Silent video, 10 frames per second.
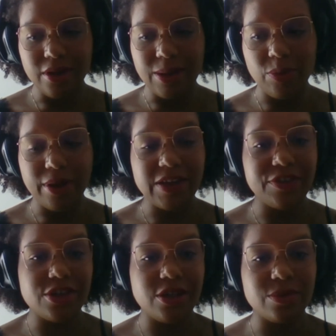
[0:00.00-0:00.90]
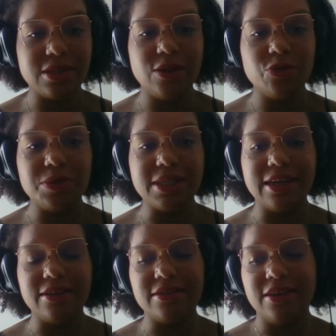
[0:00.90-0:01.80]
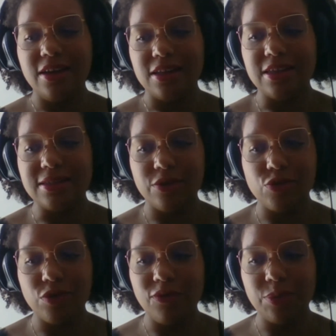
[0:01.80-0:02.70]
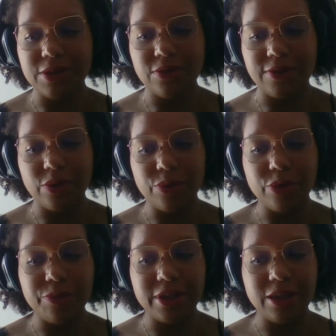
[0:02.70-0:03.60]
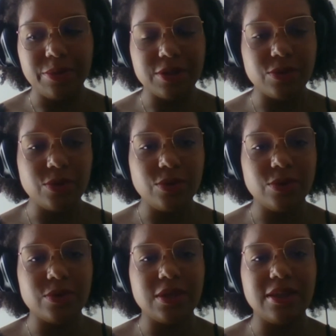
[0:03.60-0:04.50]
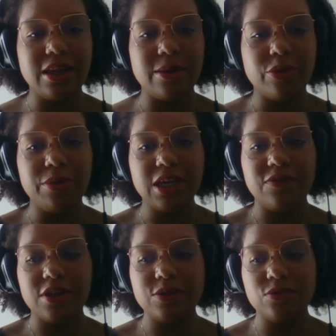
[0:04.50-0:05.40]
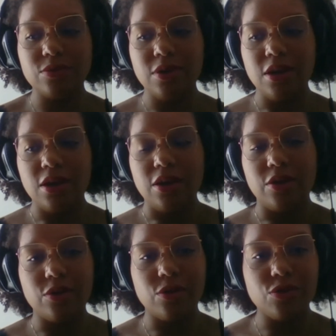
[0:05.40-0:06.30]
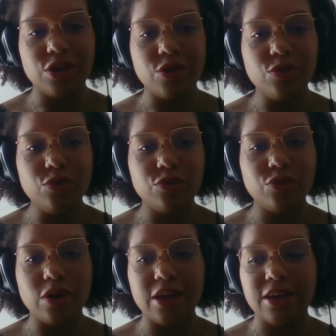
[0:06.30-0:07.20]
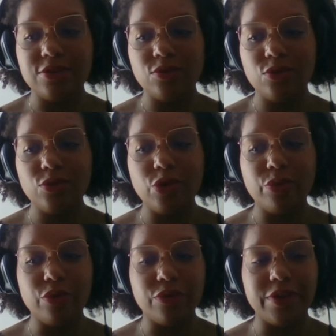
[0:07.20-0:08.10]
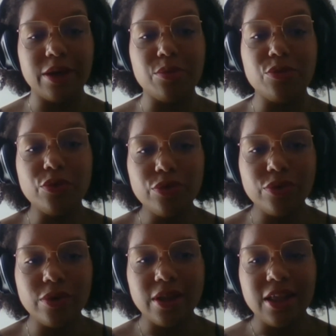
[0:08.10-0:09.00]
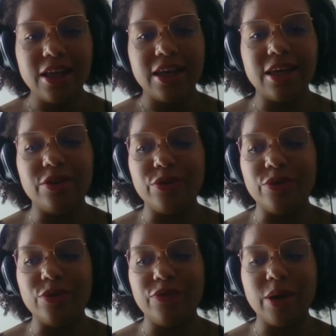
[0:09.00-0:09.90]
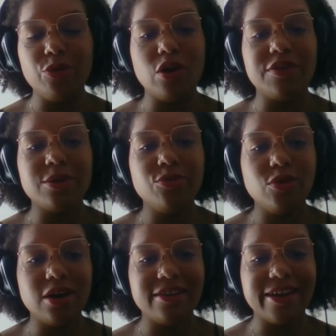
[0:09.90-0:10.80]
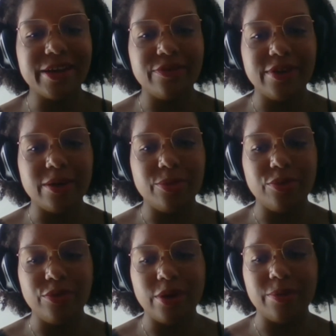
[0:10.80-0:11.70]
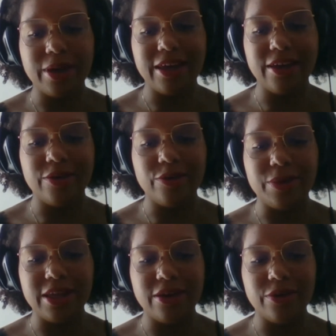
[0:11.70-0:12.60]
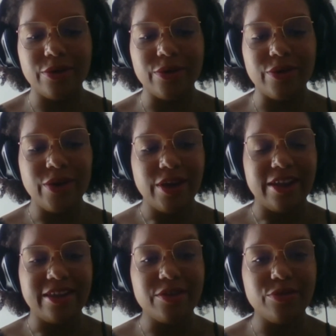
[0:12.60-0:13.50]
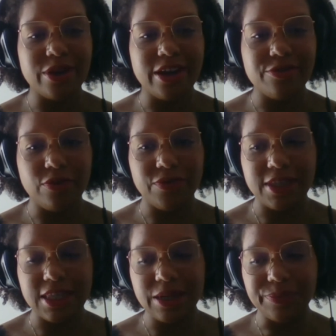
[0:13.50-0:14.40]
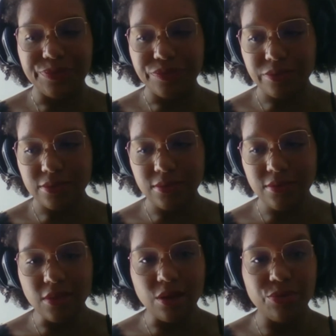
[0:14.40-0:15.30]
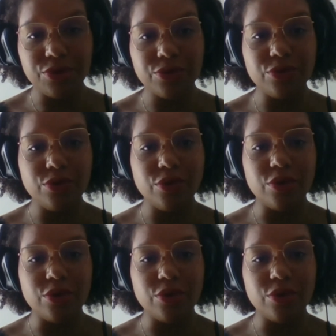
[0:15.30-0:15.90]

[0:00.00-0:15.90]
la première activité que j'ai lancée, l'hôpital, c'est celle que je voudrais vous présenter en premier parce que euh, c'était la première réflexion euh, que j'ai eue sur la question de comment faire mieux. Et le faire mieux avec moi est arrivé un peu après euh, de manière naturelle, j'ai envie de dire, puisque